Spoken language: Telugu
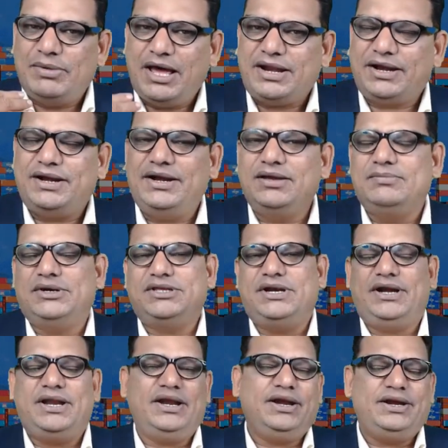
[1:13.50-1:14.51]
మార్కెటింగ్
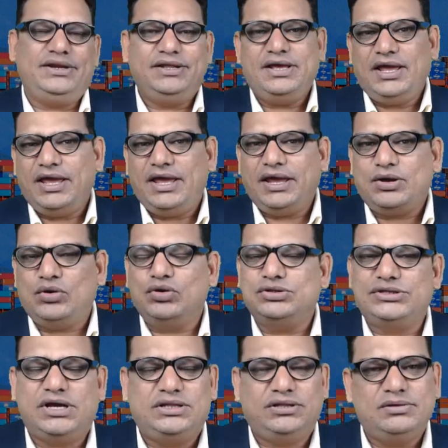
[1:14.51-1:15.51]
బడ్జెట్ అనేది ఎక్కువ
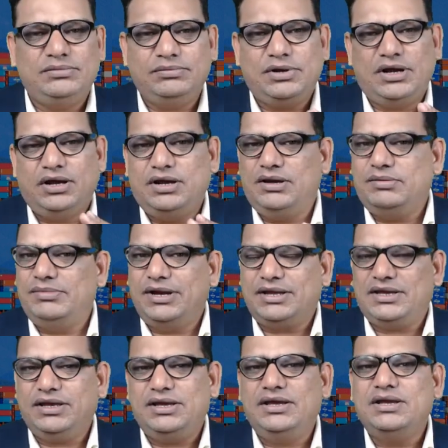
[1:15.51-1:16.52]
శాతం
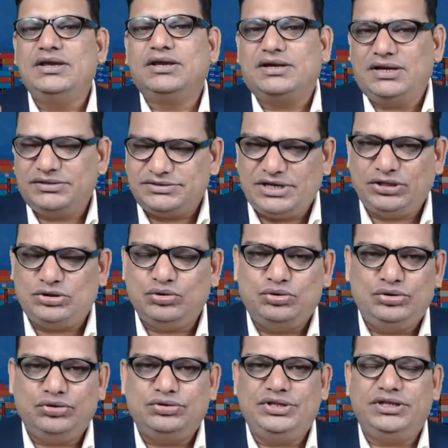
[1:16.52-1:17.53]
మనకి ఖర్చు అవుతూ
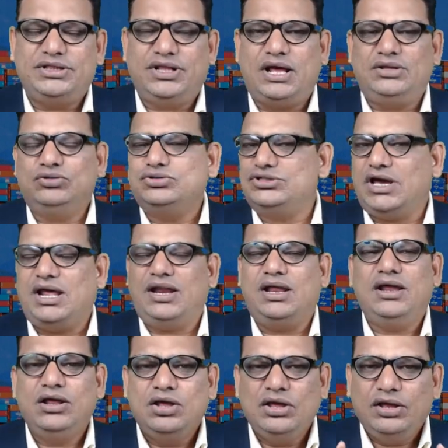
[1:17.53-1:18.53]
ఉంటుంది దాంతో
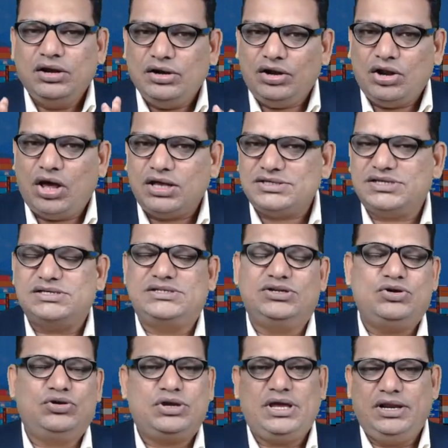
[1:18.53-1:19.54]
చాలా
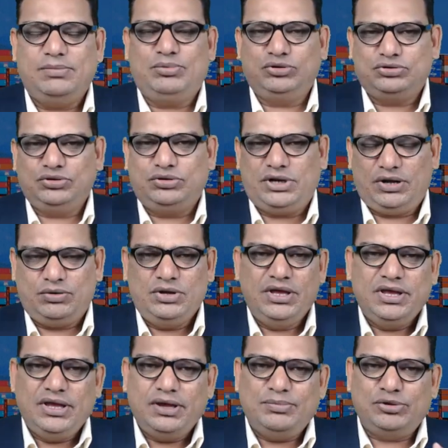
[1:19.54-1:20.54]
లాసెస్లోకి వెళ్ళిపోతుంటారు
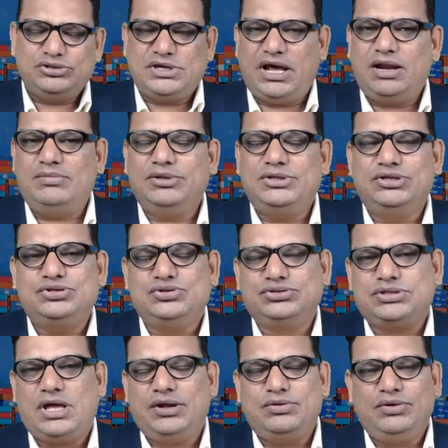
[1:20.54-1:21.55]
ఇప్పుడు చాలామంది
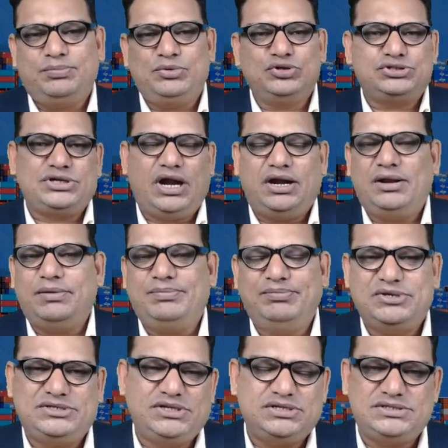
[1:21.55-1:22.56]
చూస్తారు ఇప్పుడు స్టార్టప్
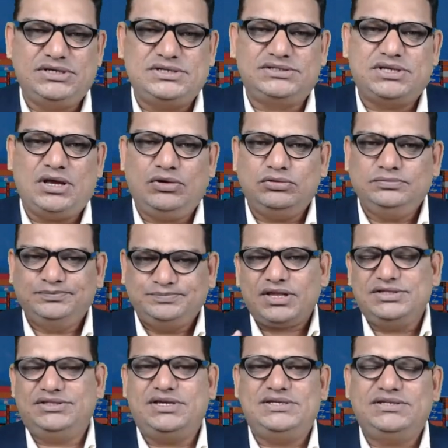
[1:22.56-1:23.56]
బిజినెస్ చేస్తారు
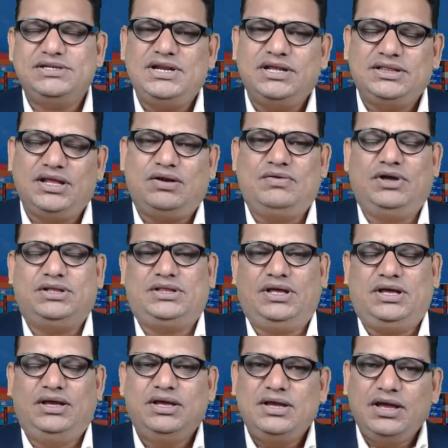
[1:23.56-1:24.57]
చేసిన తర్వాత
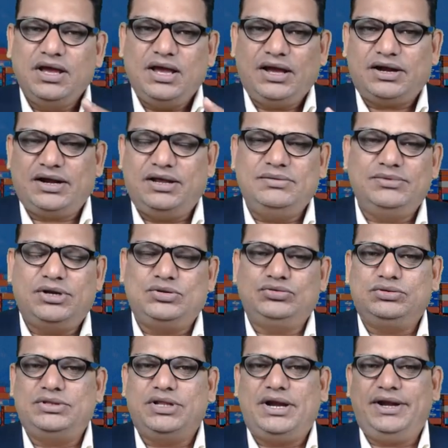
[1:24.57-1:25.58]
అక్కడ ఏం
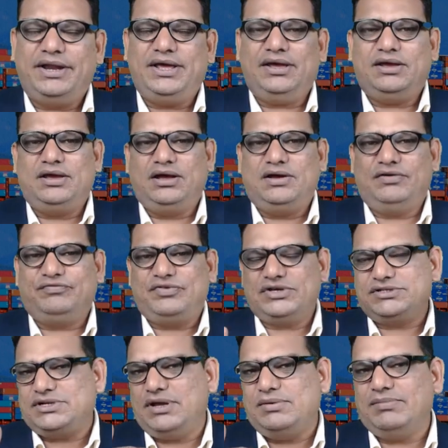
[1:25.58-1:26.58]
జరుగుతుందంటే
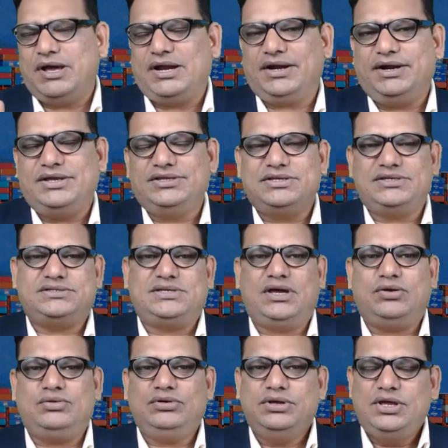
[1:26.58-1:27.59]
ఫస్ట్ టైం మార్కెటింగ్
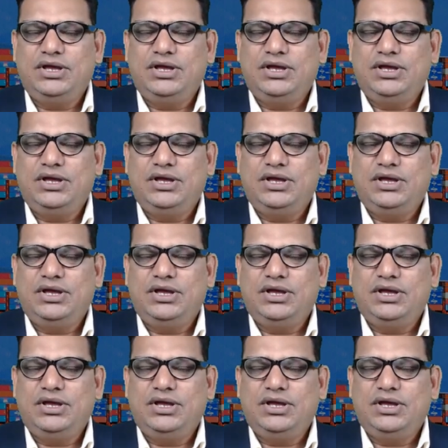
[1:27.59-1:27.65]
చేస్తారు